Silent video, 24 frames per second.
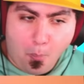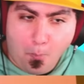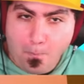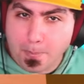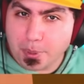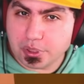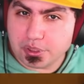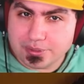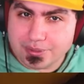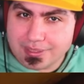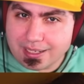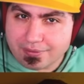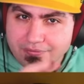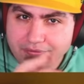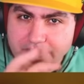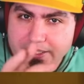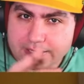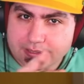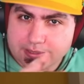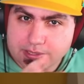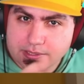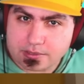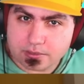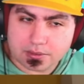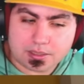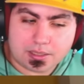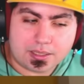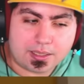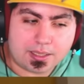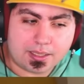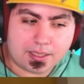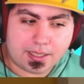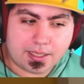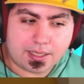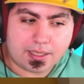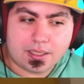è un po' di
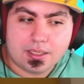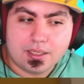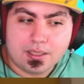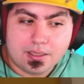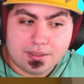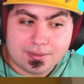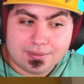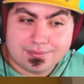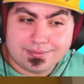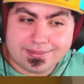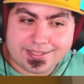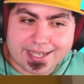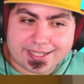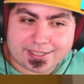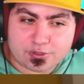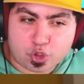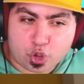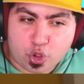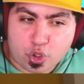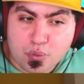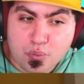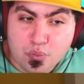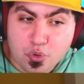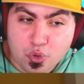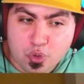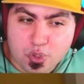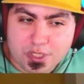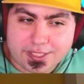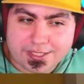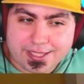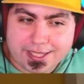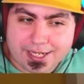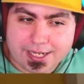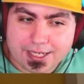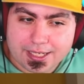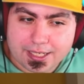navigazione nel, dietro i
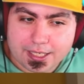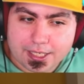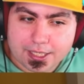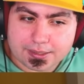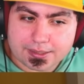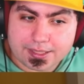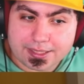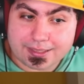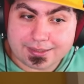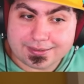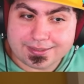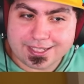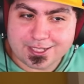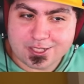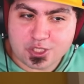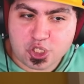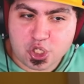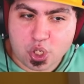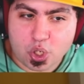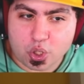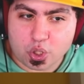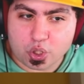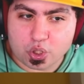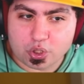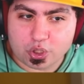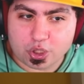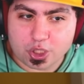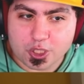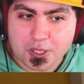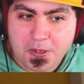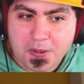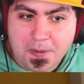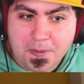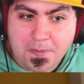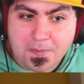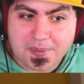muri del, del, del gioco,
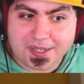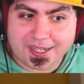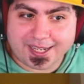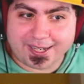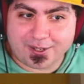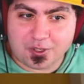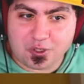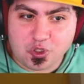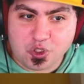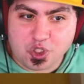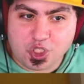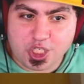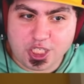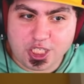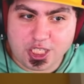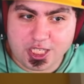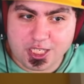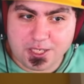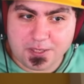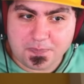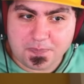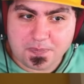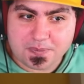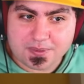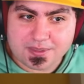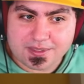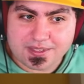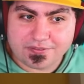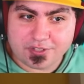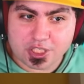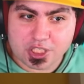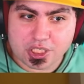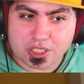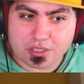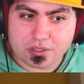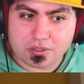no? Perché così,
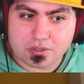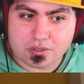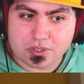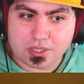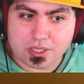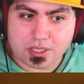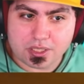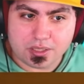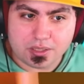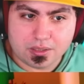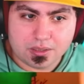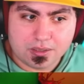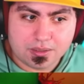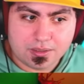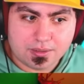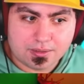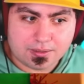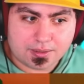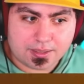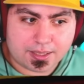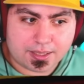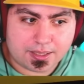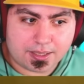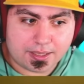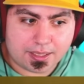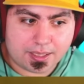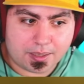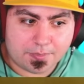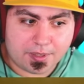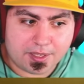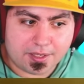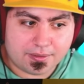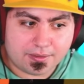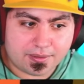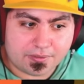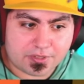se facciamo così,
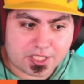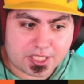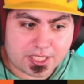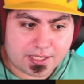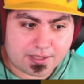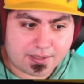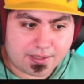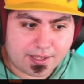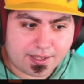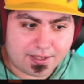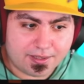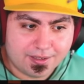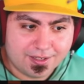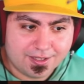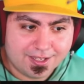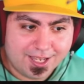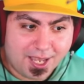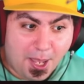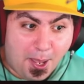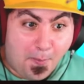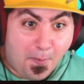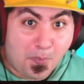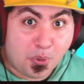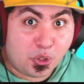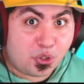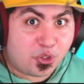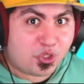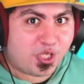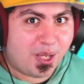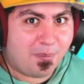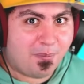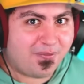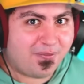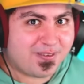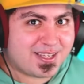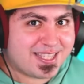tecnicamente, vedete?
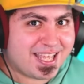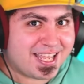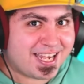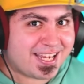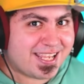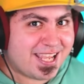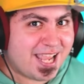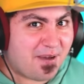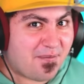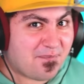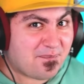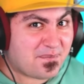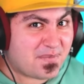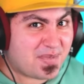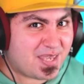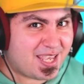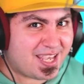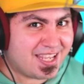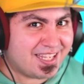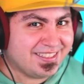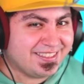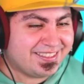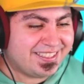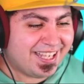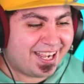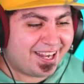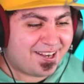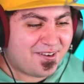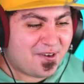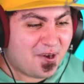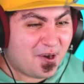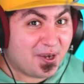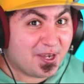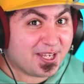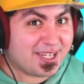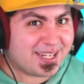Possiamo vedere gli ambienti
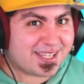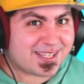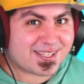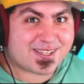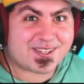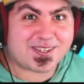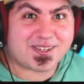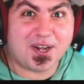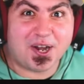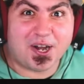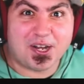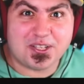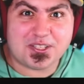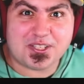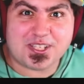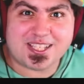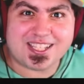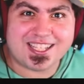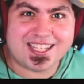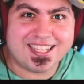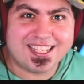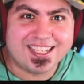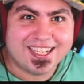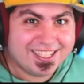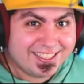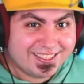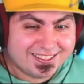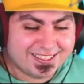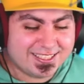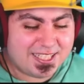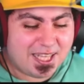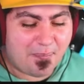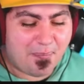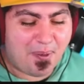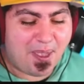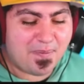a noi nascosti
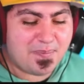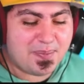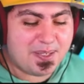di The